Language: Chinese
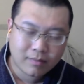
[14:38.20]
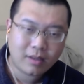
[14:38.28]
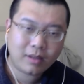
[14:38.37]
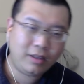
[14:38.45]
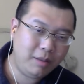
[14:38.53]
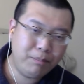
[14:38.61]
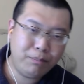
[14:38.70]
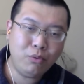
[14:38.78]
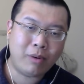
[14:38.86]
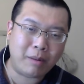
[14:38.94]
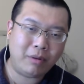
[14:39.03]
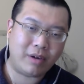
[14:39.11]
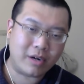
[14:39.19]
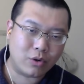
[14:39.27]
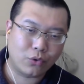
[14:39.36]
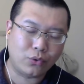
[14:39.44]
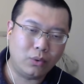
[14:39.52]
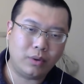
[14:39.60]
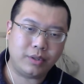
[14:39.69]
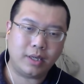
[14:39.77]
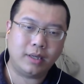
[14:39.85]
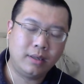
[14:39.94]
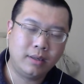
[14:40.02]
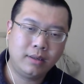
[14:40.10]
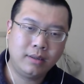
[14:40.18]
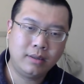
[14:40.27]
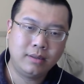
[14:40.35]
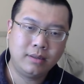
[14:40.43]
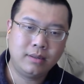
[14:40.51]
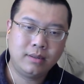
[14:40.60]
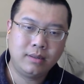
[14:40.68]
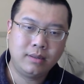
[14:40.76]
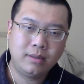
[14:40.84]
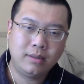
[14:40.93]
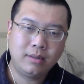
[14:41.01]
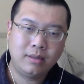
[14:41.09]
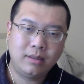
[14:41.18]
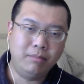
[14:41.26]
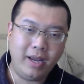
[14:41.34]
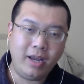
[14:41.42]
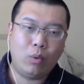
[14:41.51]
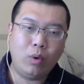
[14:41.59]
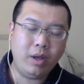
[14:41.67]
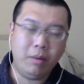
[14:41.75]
你不把孟晚舟送过去，美国